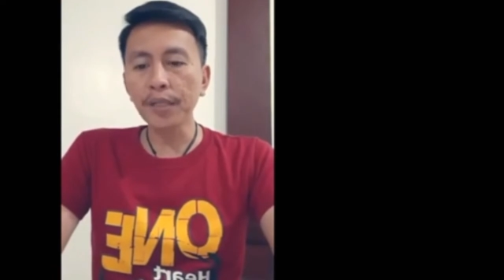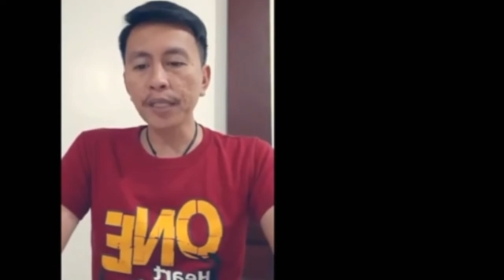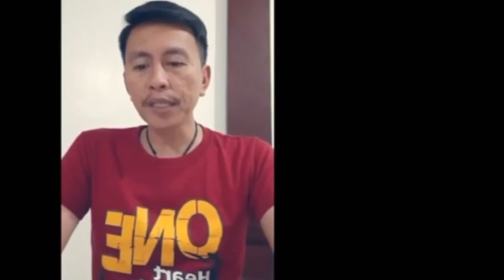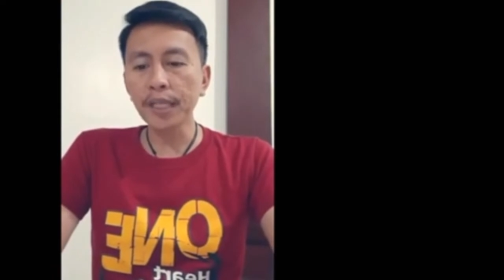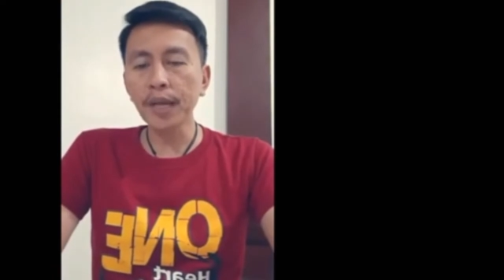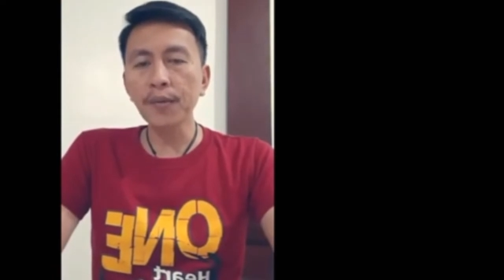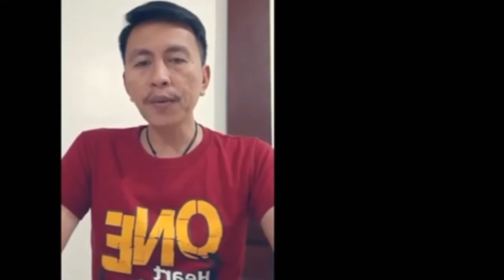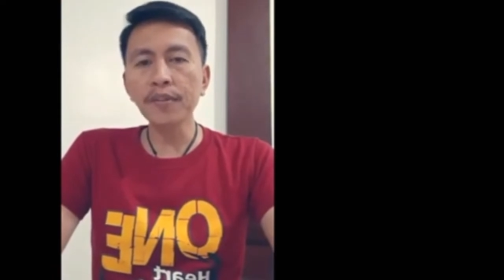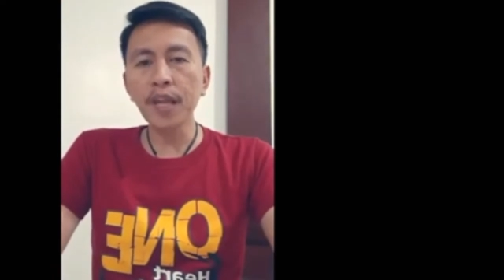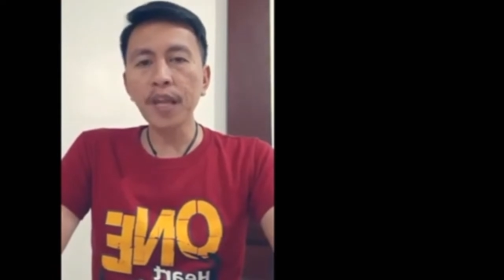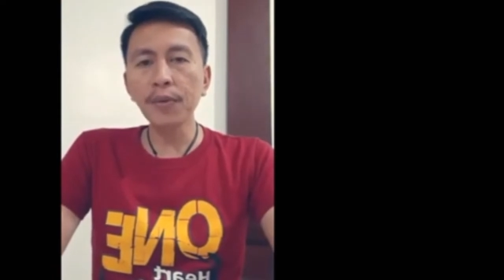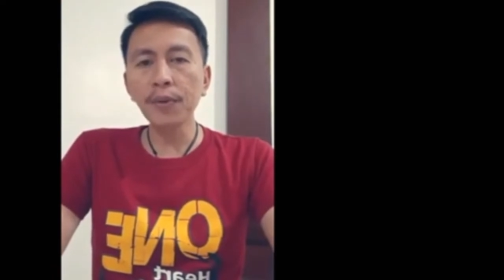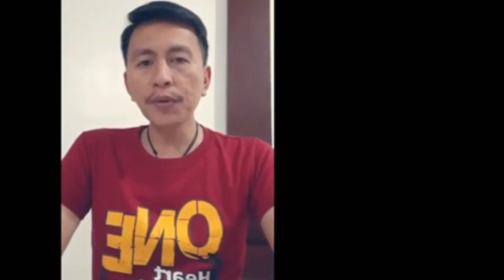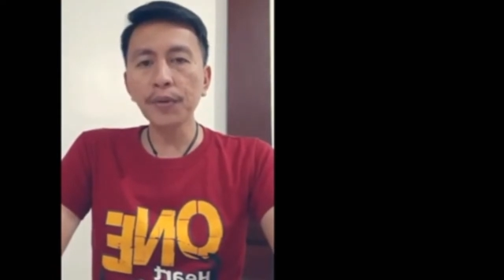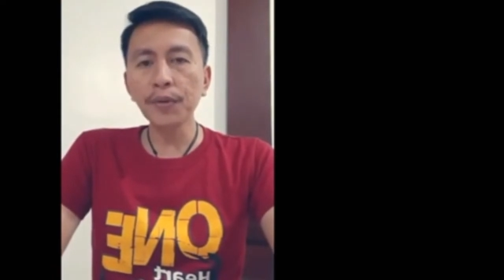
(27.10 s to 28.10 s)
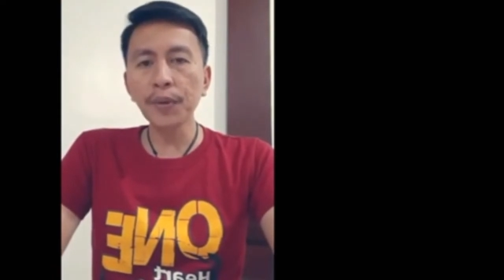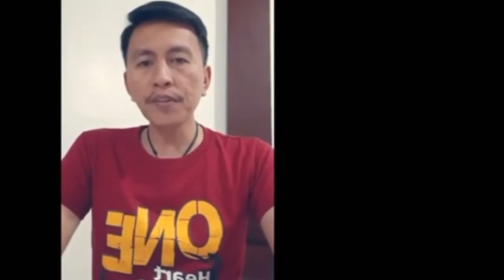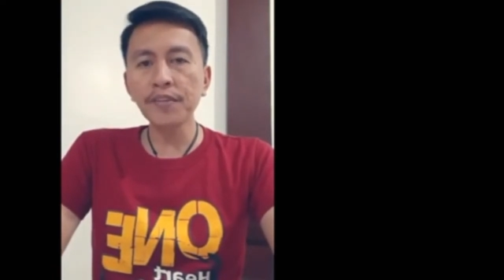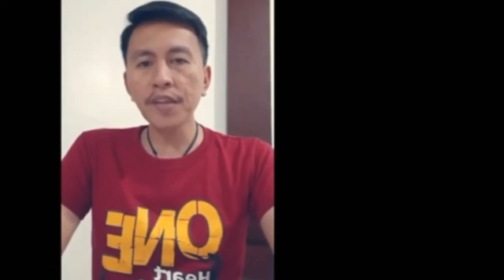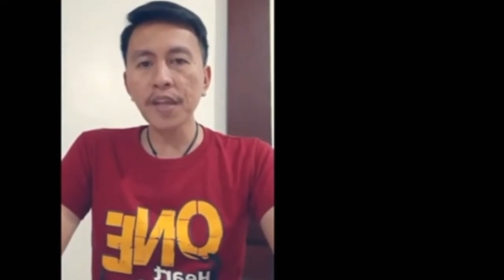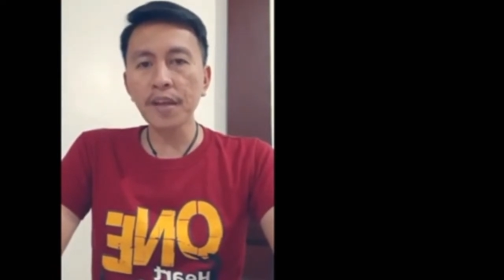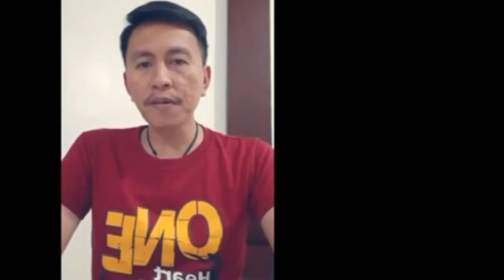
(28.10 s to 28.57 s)
that I was able to
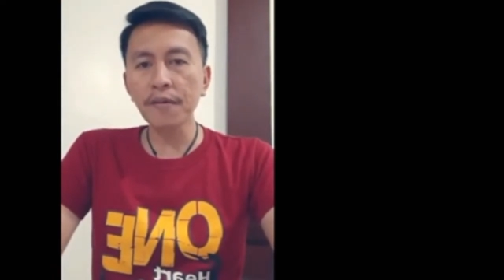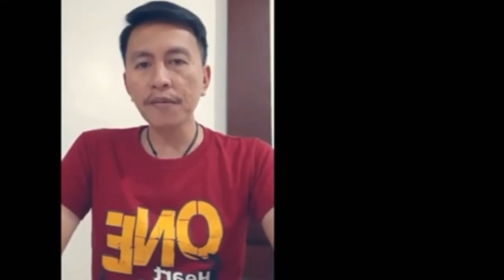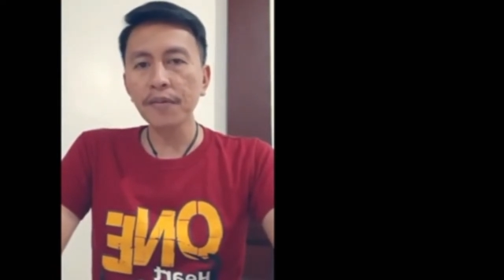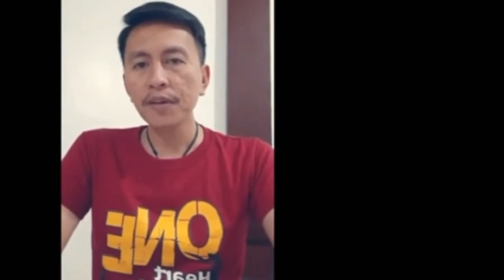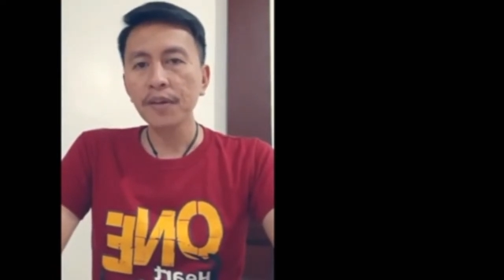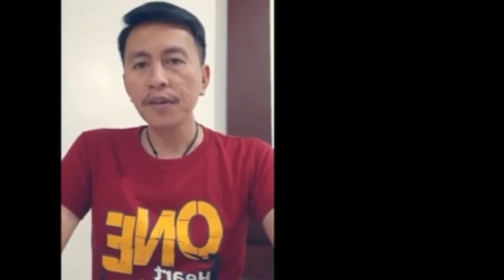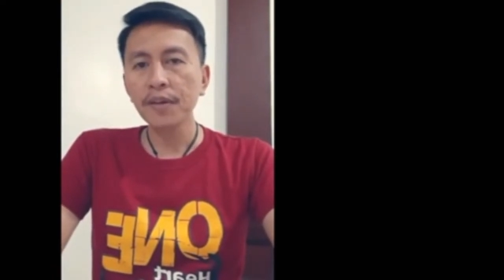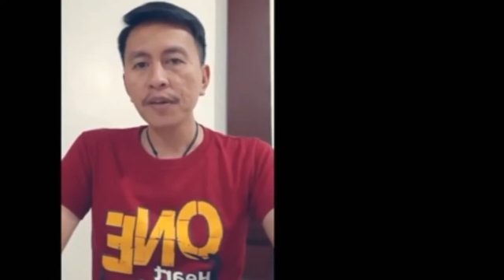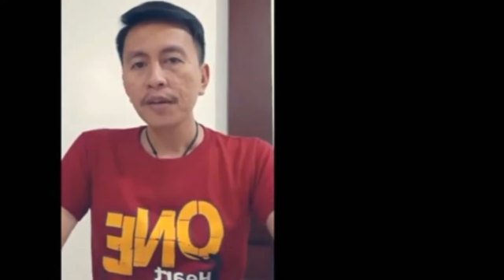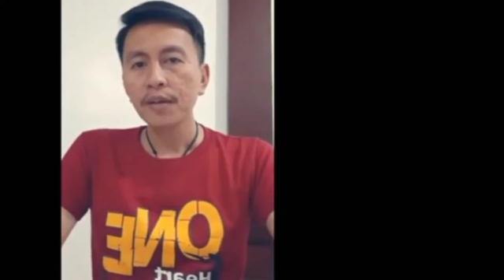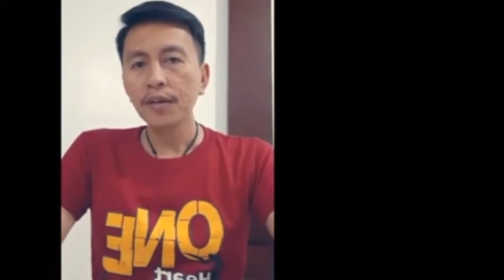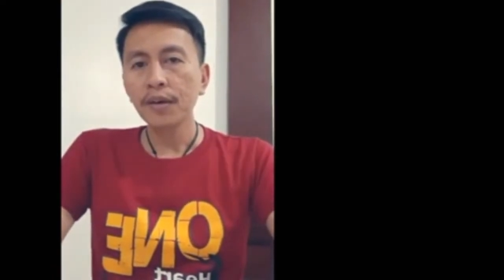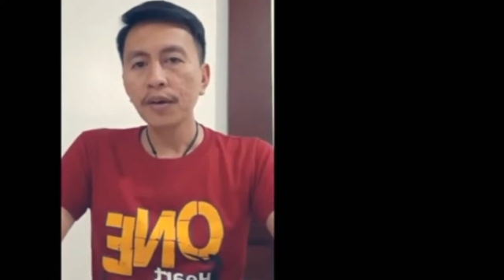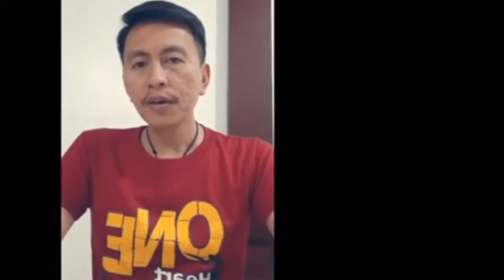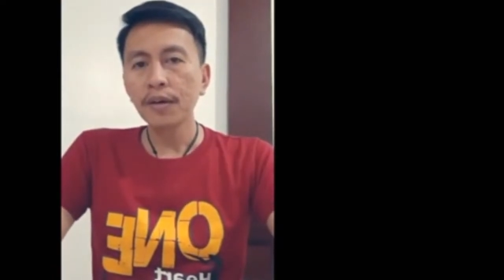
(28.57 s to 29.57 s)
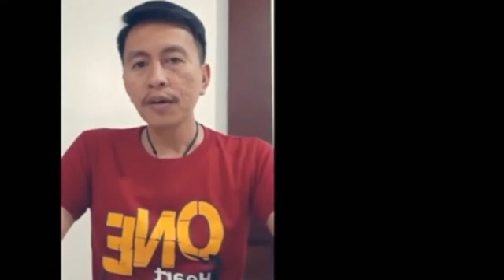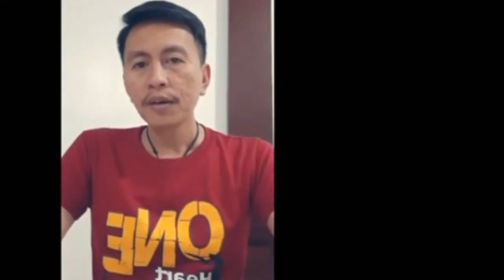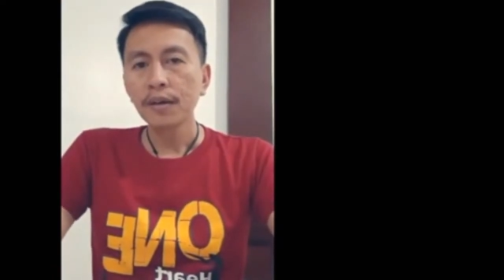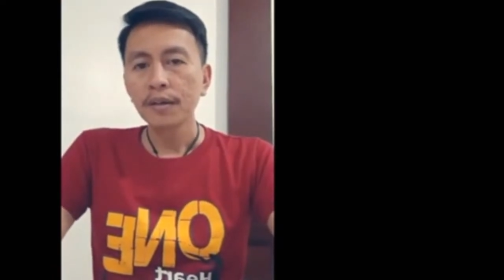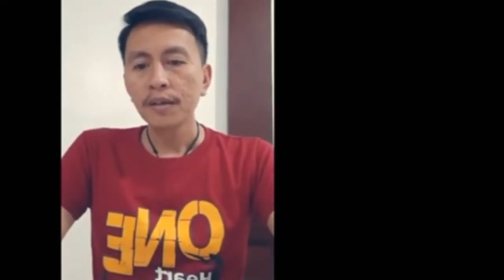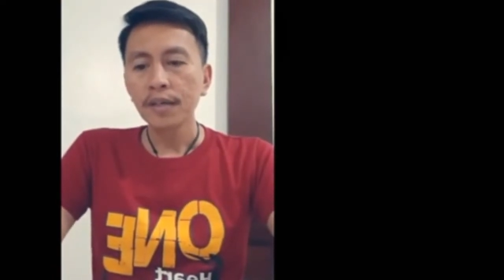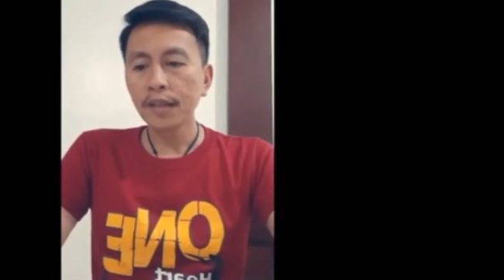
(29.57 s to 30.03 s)
receive, no?